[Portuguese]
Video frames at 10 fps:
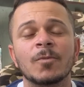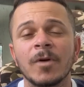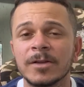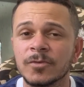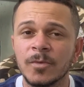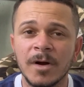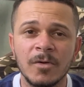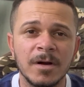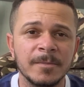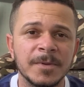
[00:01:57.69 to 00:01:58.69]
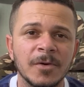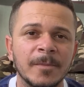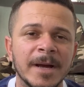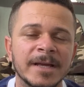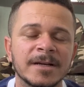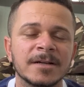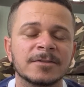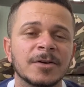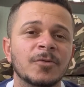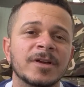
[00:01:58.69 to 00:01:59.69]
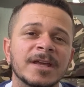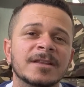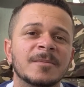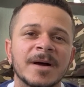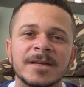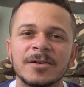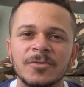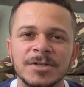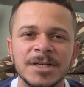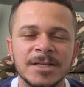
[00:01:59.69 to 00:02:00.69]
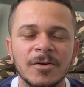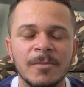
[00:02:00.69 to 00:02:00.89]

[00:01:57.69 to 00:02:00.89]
O atual campeão baiano, é o rei da Bahia hoje aí, é o